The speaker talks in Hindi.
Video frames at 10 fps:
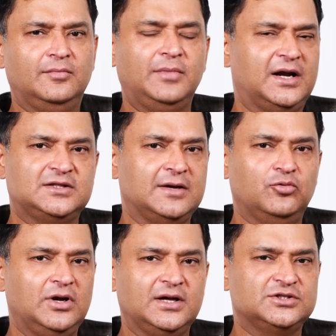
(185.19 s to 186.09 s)
भारत ने
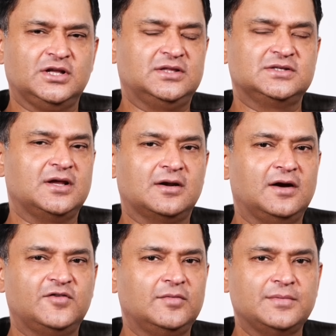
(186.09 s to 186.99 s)
बोला कि छत्तीस
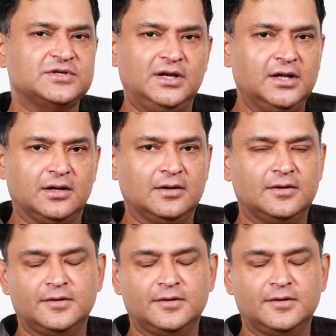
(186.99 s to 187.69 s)
एयरक्राफ्ट हम आपसे लेंगे